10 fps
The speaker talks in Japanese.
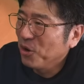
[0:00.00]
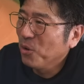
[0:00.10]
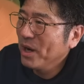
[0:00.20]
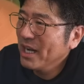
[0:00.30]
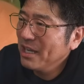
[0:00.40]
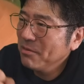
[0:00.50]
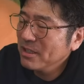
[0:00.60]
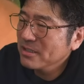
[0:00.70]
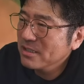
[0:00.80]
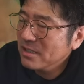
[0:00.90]
お笑い
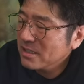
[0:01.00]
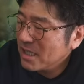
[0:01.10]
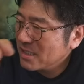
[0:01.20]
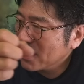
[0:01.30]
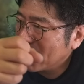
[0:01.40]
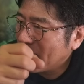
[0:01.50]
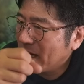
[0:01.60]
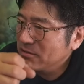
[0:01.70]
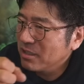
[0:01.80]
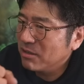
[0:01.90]
は全世界
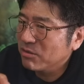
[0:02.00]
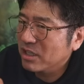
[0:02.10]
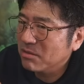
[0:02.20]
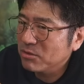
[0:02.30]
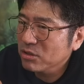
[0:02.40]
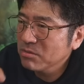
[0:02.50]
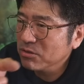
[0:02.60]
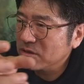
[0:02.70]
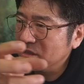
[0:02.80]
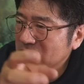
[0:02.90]
あるやろうけども、吉
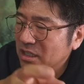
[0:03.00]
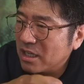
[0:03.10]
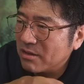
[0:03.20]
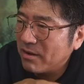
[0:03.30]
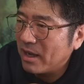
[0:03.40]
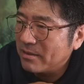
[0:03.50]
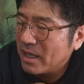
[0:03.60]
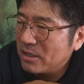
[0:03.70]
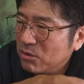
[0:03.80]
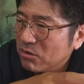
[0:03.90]
本新喜劇は
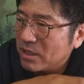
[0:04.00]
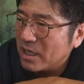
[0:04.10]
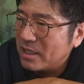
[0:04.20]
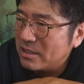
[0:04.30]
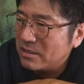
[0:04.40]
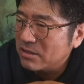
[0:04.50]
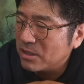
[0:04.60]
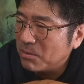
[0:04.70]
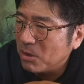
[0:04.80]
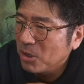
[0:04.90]
ないところはないんです
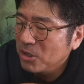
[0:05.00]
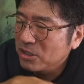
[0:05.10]
けども、